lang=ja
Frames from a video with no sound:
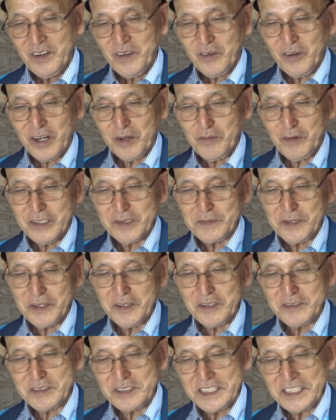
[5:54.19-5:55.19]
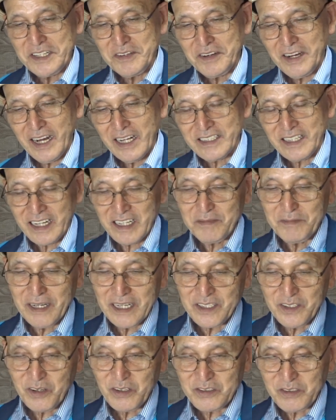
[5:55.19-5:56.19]
これも夢の国では当たり
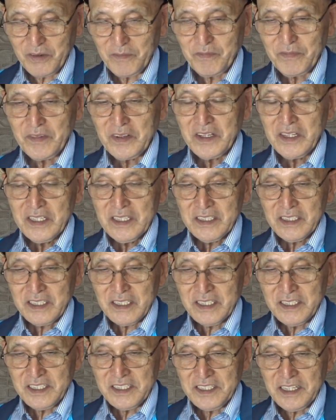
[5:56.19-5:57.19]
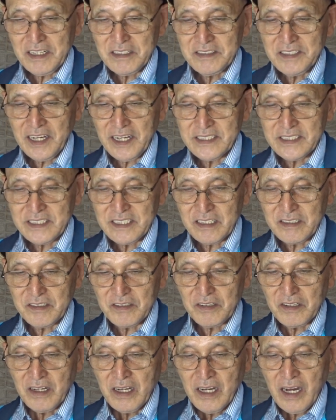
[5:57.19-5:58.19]
前のこと TDL に入ってく
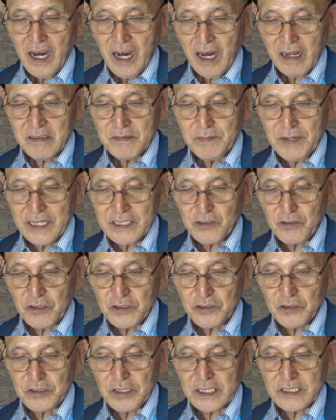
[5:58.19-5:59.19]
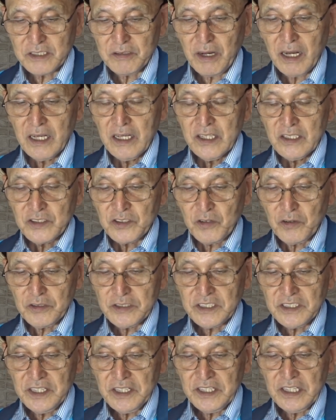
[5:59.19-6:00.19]
るアルバイトの人たちはその
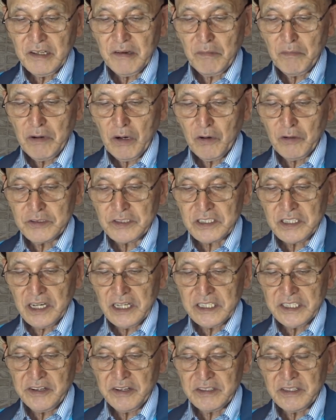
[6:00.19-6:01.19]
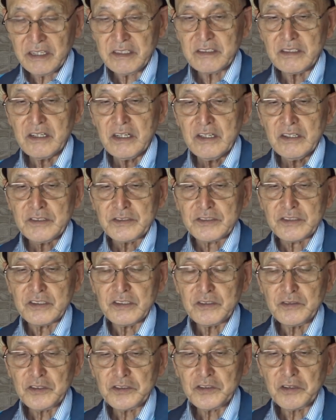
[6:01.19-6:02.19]
時点では魔法使いではなく普
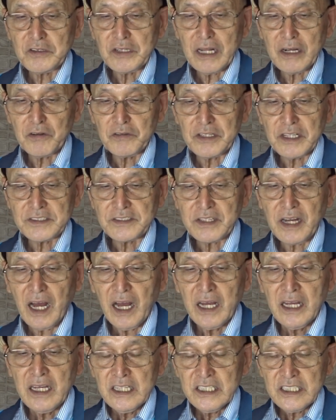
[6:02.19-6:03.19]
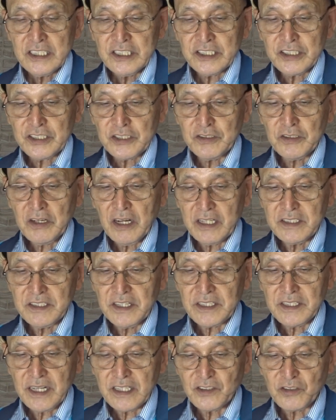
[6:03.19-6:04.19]
通の人なのですが1週間
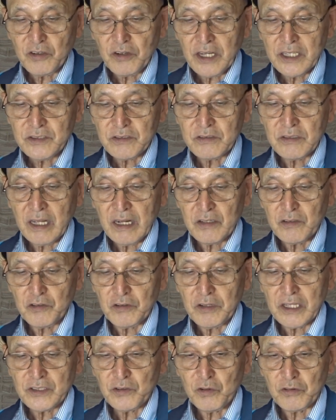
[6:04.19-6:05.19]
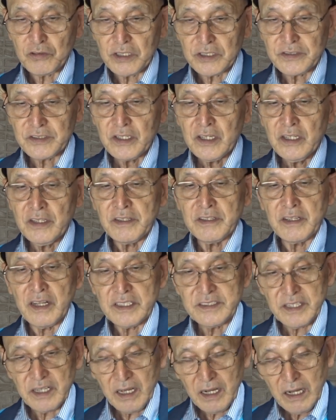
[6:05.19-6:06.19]
でキャストらしくなるのだそうです
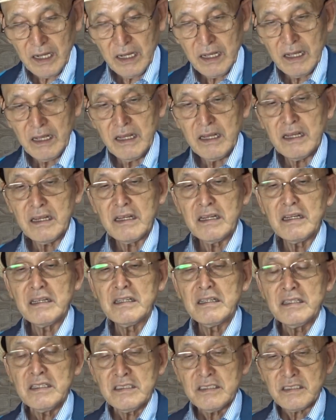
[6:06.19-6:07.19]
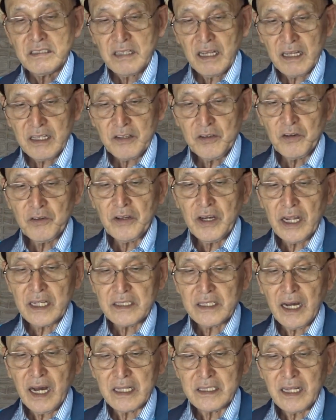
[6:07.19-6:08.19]
なぜか先ほど挙
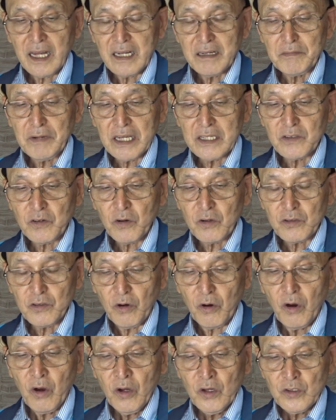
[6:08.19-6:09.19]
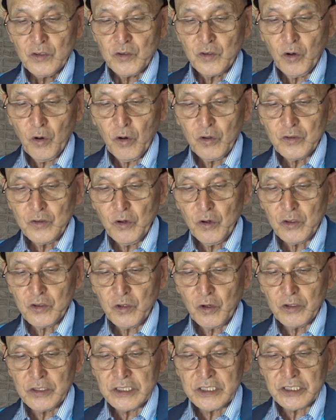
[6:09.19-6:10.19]
げた当たり前のことを堂々
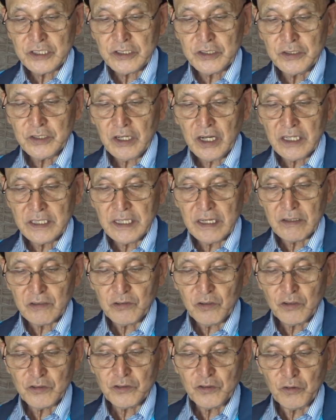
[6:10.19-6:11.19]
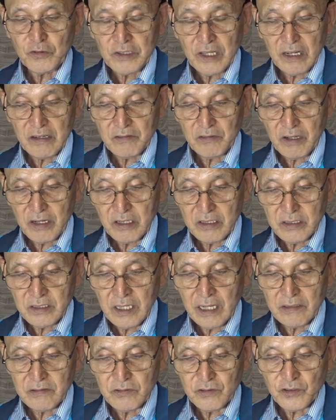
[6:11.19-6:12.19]
と1週間やるとそうなるな
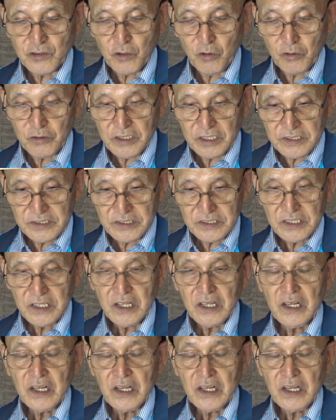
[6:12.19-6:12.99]
なるそうです